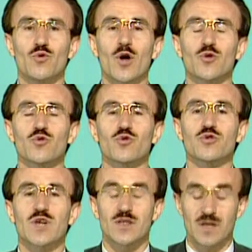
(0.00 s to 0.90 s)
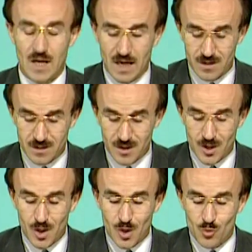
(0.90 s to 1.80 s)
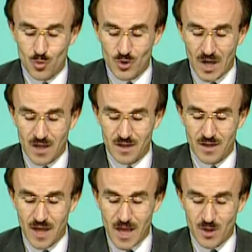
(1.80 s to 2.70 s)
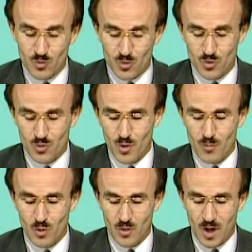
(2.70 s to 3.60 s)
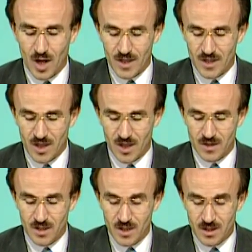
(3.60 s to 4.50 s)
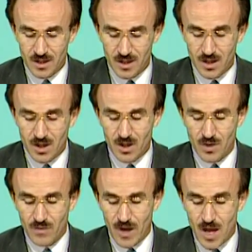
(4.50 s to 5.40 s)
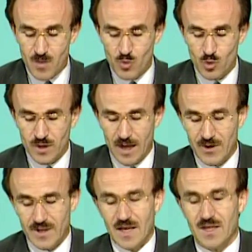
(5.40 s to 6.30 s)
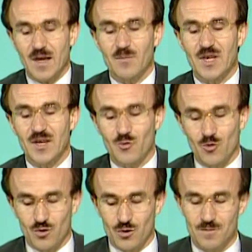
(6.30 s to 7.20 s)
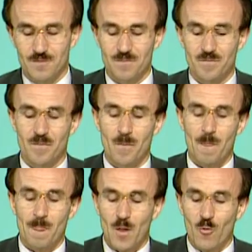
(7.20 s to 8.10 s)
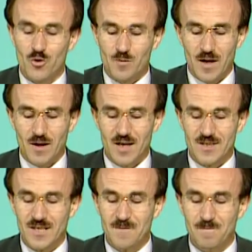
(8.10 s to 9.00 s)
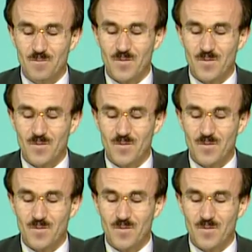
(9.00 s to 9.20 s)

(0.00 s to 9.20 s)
400 çadırla dünyanın en uzun ömürlü hanedanını ve en büyük devletlerinden birini kurdu. Osman Gazi